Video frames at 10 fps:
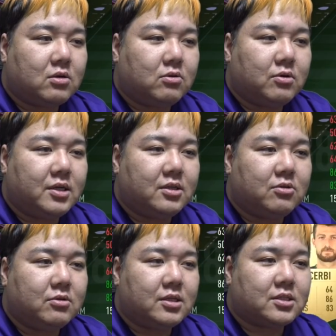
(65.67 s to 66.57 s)
この辺で
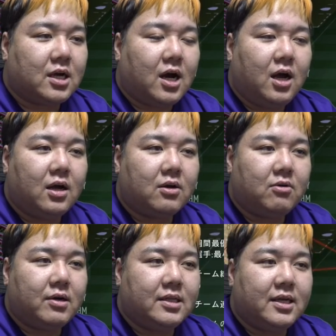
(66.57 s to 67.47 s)
どうですか？
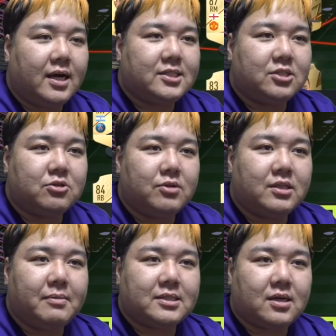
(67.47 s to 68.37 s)
この辺で85いっ
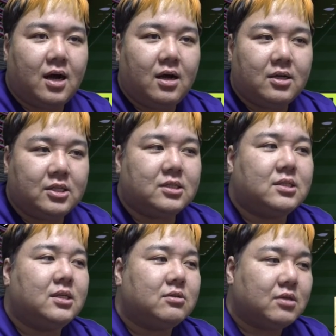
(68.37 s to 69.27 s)
てますか？いっ
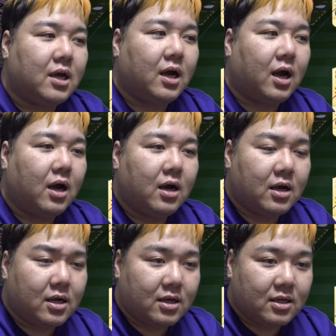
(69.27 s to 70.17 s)
てるね。
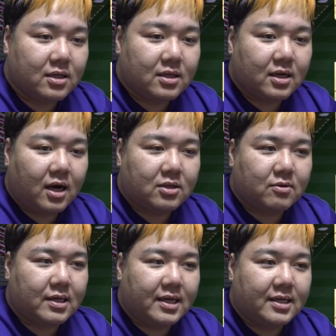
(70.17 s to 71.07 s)
あと
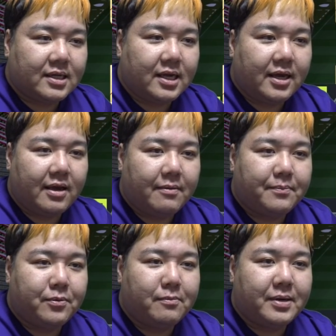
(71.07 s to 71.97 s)
は連携
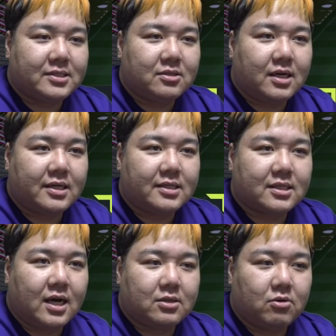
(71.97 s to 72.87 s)
ボンバーするだけで
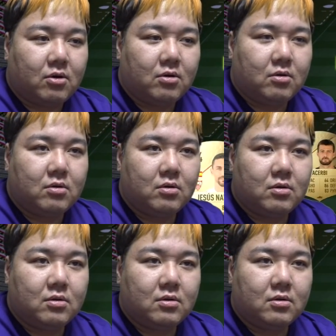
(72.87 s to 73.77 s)
すかと。
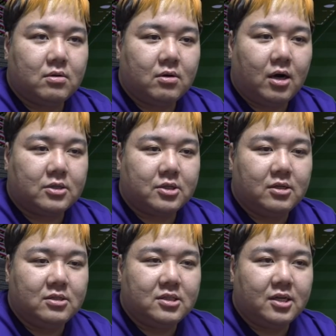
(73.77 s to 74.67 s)
ああ、
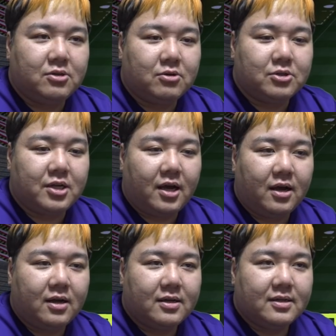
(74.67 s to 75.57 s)
全然余裕で。
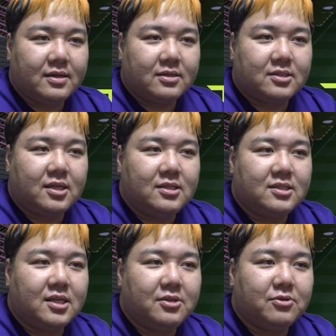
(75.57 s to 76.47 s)
全
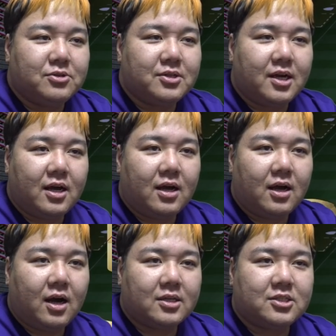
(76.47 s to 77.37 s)
然余裕で
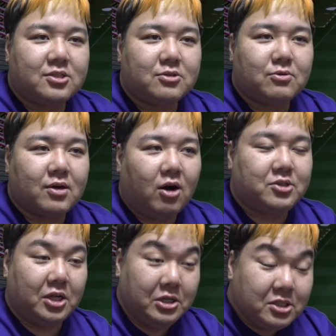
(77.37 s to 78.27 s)
85だ。あ、
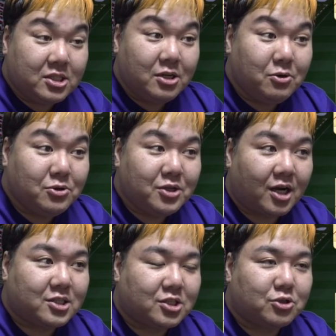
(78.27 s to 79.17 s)
全然余裕で
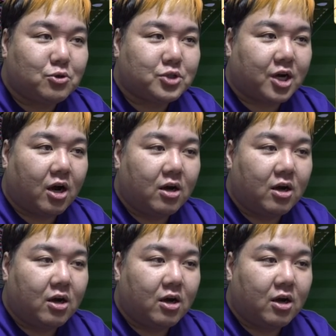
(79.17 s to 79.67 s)
85じゃ